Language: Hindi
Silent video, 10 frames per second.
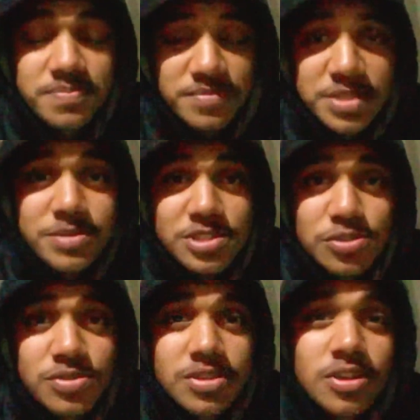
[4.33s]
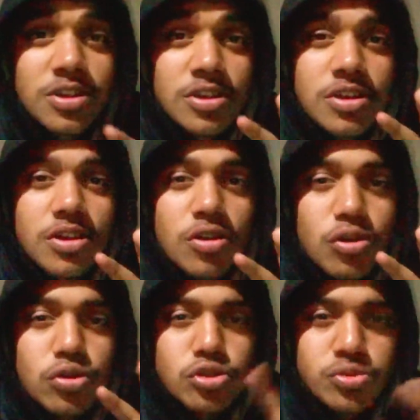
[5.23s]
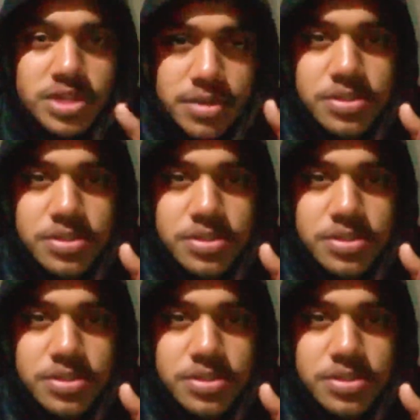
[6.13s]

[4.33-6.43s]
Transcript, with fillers: समझ रहे हो और सुबह के